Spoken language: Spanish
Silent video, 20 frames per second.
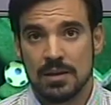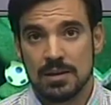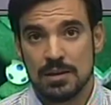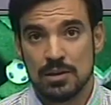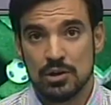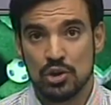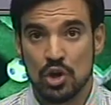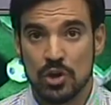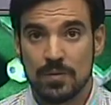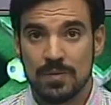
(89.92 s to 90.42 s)

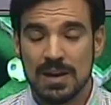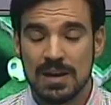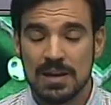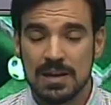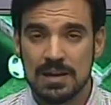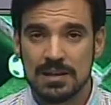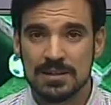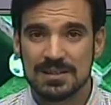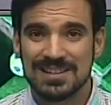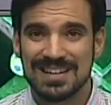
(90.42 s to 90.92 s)
Y hoy
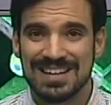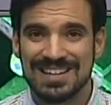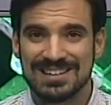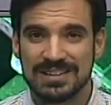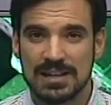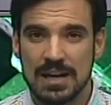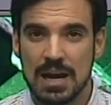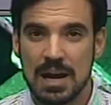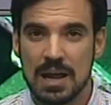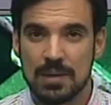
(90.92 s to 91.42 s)
viernes
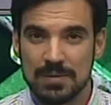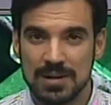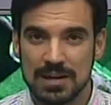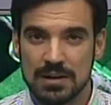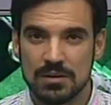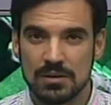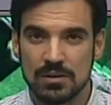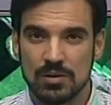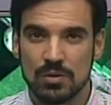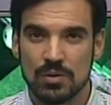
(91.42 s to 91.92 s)

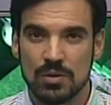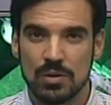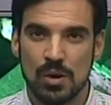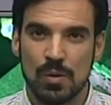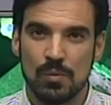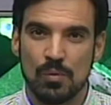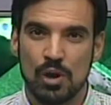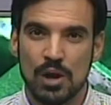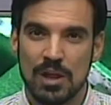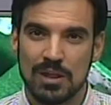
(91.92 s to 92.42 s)
entrenamiento de
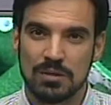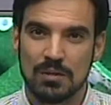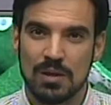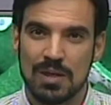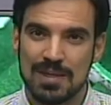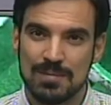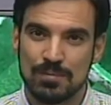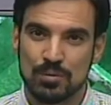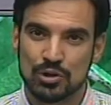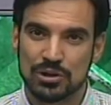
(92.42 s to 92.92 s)
nuevo en la
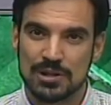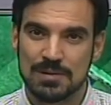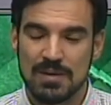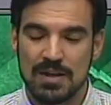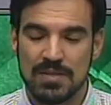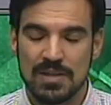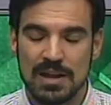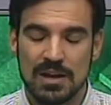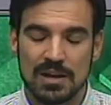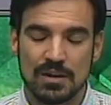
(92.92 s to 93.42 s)
ciudad
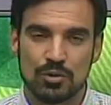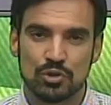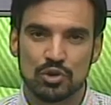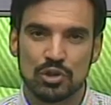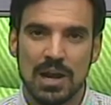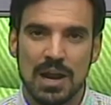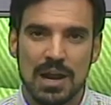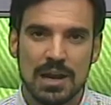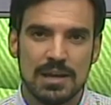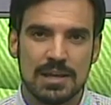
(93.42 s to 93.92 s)
deportiva del
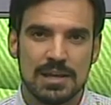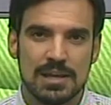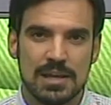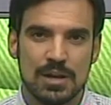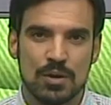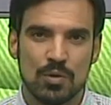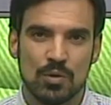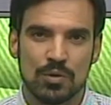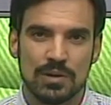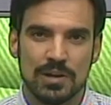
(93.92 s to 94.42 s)
Rosal
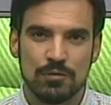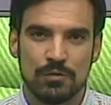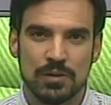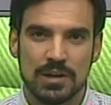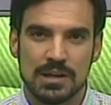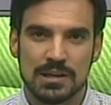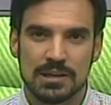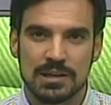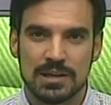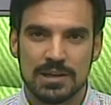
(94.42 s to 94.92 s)
y con
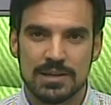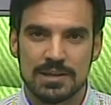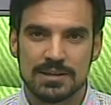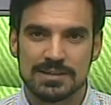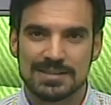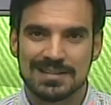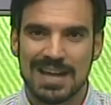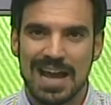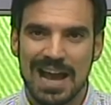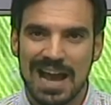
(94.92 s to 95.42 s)

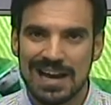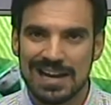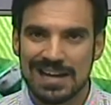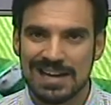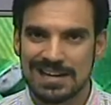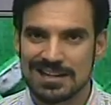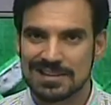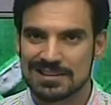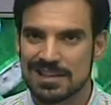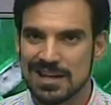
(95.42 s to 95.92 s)
diferentes
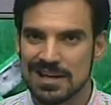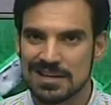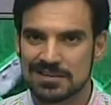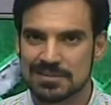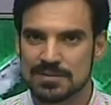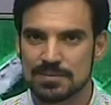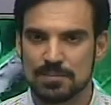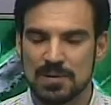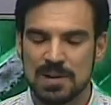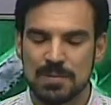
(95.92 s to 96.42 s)

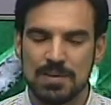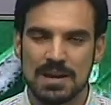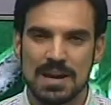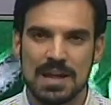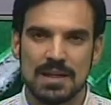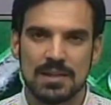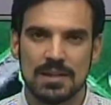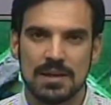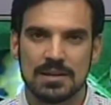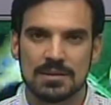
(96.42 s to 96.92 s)
alertas
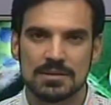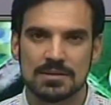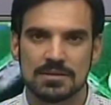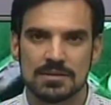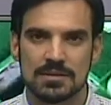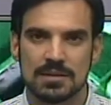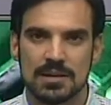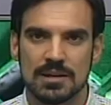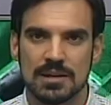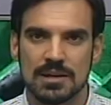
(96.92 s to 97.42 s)

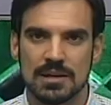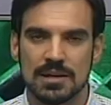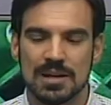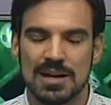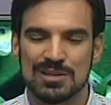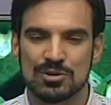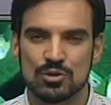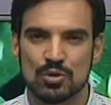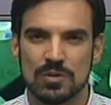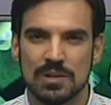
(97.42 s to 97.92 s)
preparadas en el
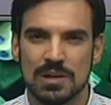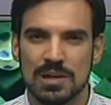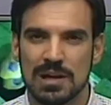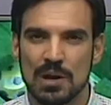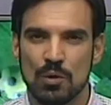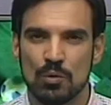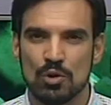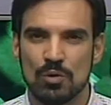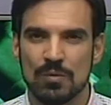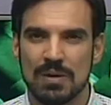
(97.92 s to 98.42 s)
caso de
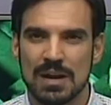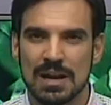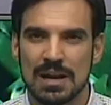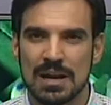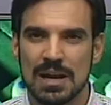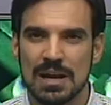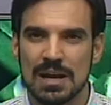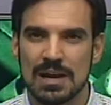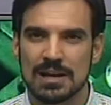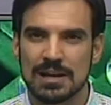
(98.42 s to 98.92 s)
Claudio
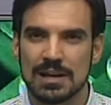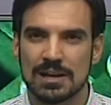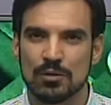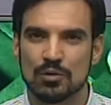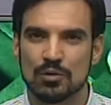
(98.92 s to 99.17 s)
Barragán que no